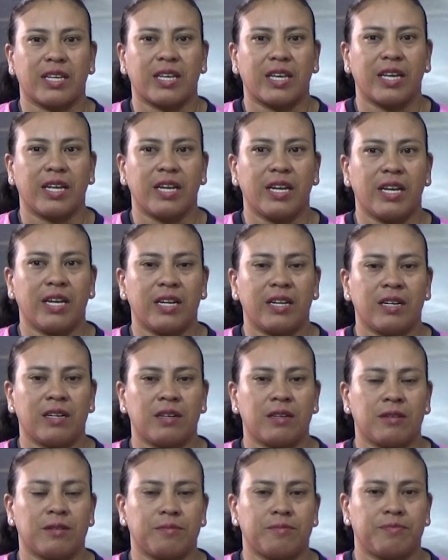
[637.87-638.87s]

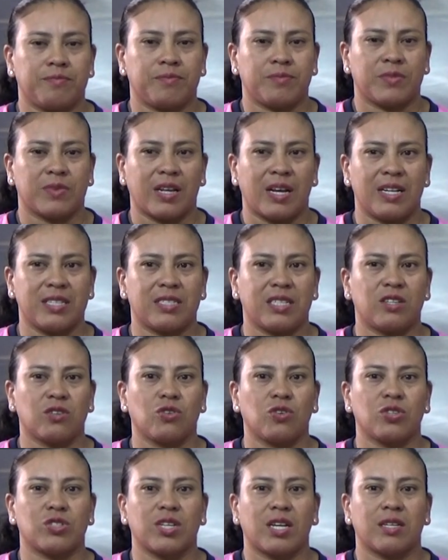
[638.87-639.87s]
querer hacer
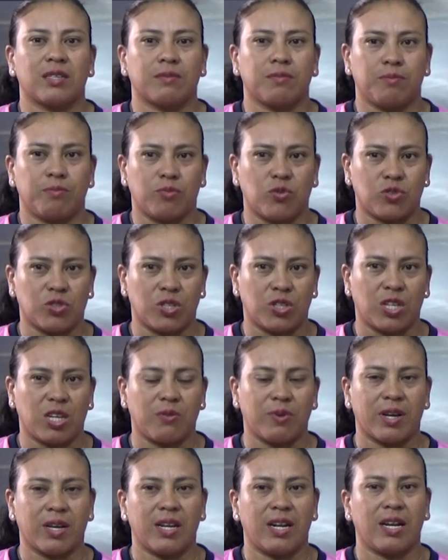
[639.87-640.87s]
cosas
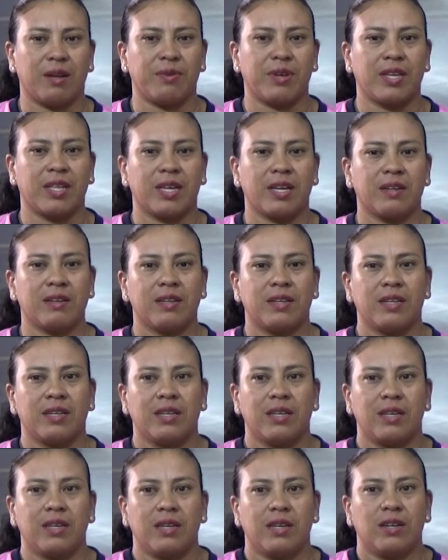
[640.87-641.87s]
positivas en la vida,
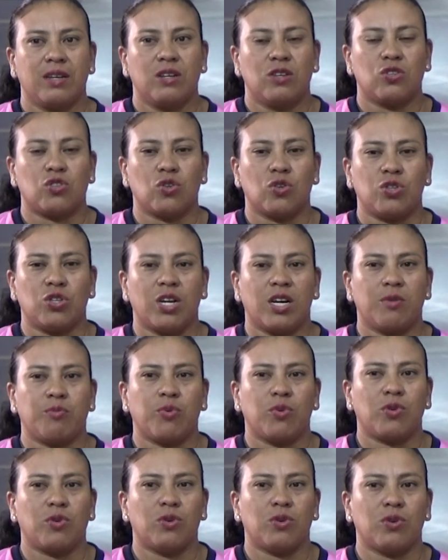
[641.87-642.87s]
soñar
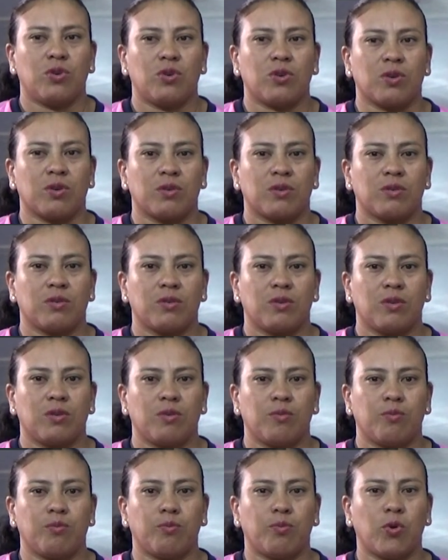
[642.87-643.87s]
por,
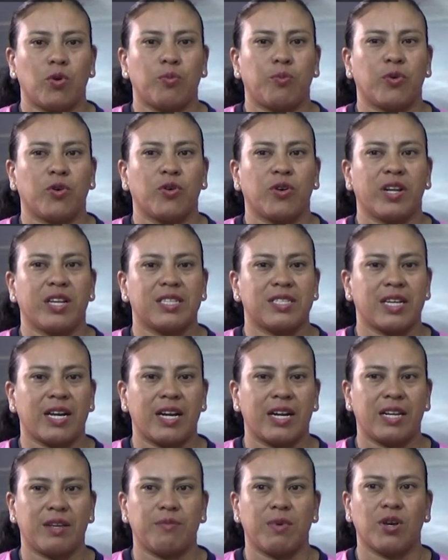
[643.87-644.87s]
por
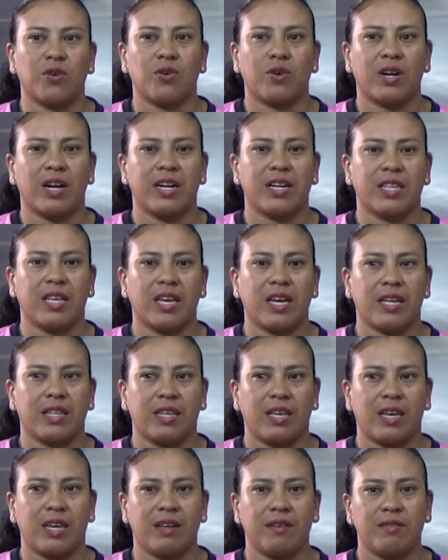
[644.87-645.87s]
progresar y mejorar día a
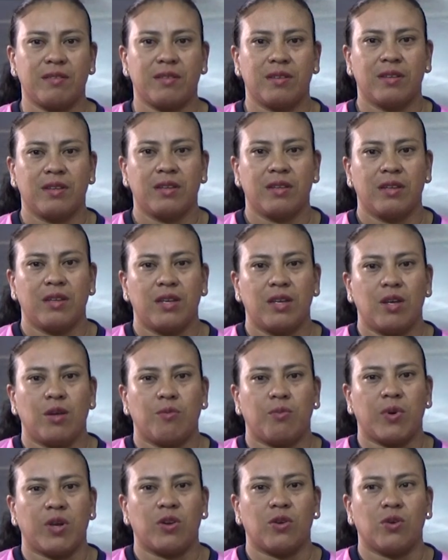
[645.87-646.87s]
día
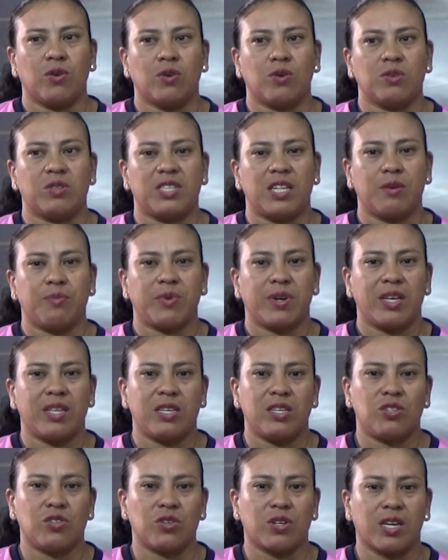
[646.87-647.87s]
pero siempre he
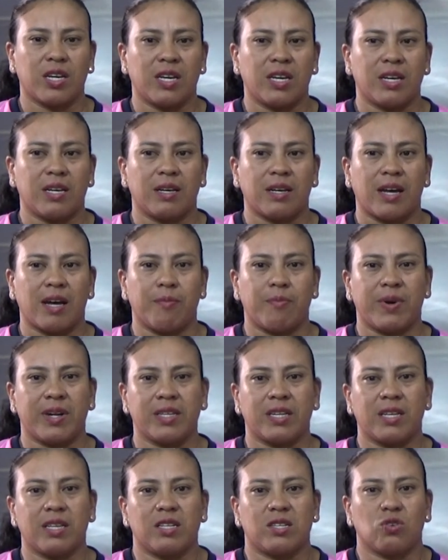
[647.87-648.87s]
dicho que
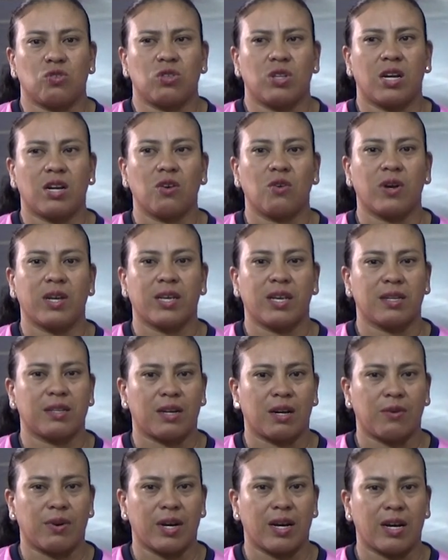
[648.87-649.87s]
aparte de soñarlo hay que
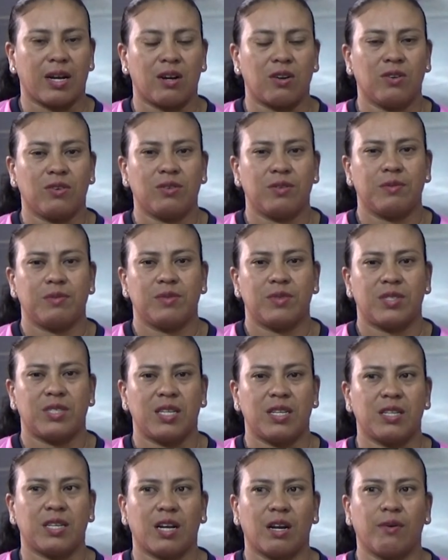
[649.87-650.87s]
trabajarlo,
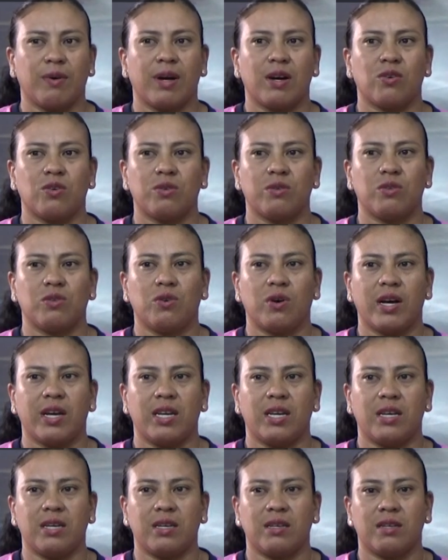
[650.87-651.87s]
sin trabajo no
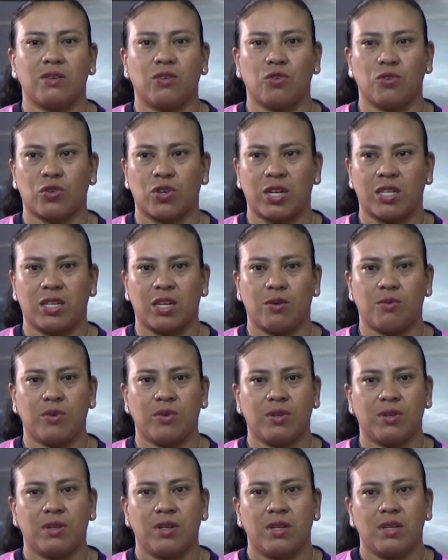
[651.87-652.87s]
hay objetivo